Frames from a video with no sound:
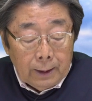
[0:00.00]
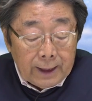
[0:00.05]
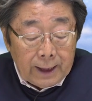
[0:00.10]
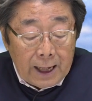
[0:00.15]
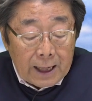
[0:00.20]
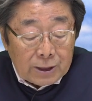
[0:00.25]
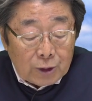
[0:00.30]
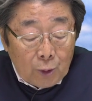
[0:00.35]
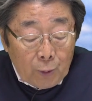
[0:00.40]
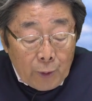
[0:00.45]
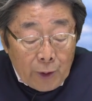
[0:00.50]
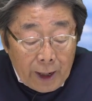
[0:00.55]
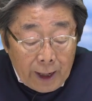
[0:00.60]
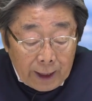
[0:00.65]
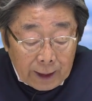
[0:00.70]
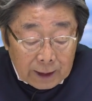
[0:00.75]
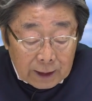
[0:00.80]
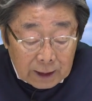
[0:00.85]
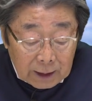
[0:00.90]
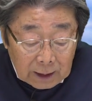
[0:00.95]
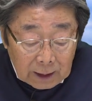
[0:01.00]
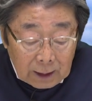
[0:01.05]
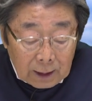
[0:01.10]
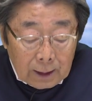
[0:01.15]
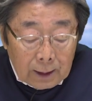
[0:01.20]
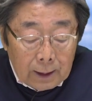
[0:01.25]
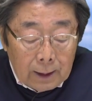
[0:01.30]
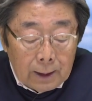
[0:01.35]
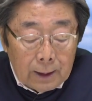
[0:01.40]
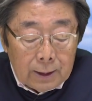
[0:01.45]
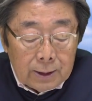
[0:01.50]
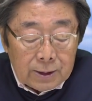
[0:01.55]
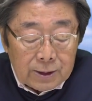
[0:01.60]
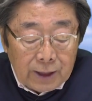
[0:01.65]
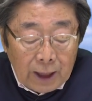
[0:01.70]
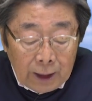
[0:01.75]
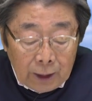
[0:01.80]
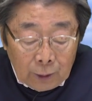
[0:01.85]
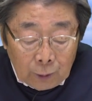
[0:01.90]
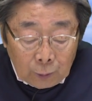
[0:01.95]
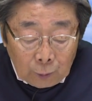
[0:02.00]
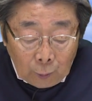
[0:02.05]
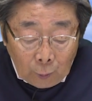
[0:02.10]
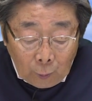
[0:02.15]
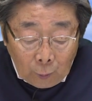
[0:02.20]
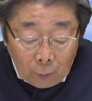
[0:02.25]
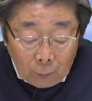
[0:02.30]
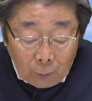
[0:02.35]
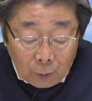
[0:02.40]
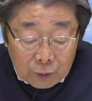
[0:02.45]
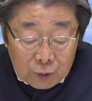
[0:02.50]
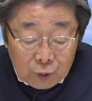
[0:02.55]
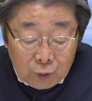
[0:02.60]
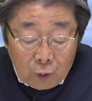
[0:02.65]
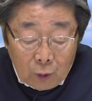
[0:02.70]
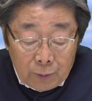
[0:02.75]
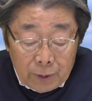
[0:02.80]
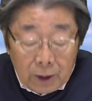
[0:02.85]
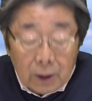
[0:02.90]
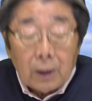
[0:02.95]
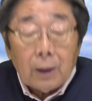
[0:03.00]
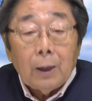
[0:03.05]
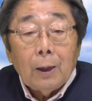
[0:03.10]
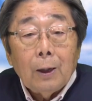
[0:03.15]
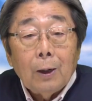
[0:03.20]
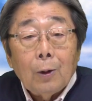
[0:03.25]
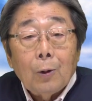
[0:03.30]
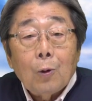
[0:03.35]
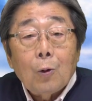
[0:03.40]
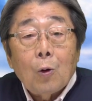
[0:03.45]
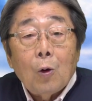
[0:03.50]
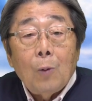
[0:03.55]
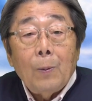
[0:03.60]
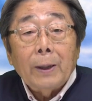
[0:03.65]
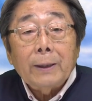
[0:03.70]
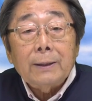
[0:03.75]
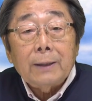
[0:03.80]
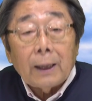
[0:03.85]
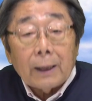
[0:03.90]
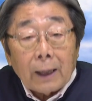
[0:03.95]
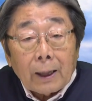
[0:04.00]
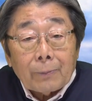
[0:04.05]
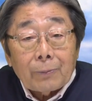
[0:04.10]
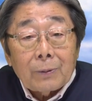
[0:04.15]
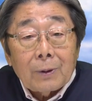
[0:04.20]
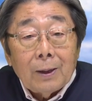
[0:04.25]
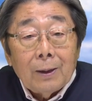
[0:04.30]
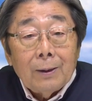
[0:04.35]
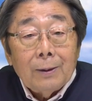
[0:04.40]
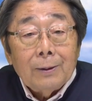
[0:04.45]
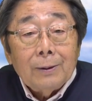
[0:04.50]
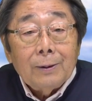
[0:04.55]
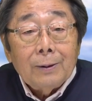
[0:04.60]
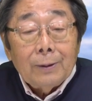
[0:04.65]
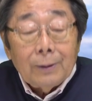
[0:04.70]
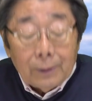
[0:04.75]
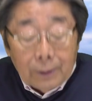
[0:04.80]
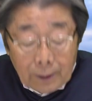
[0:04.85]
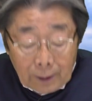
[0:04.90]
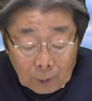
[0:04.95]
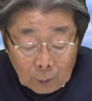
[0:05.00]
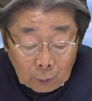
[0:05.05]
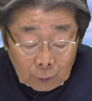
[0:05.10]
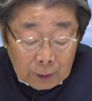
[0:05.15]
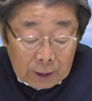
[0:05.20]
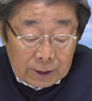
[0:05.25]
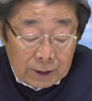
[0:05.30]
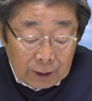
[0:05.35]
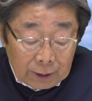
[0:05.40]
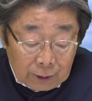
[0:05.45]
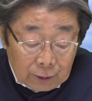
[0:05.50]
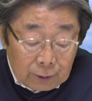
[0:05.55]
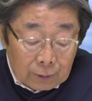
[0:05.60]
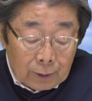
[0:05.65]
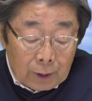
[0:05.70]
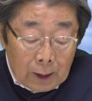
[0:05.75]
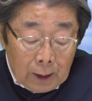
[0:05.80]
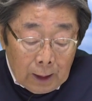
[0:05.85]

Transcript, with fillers: 毛染液、銭湯持ち込み、困ったな。こんな川柳。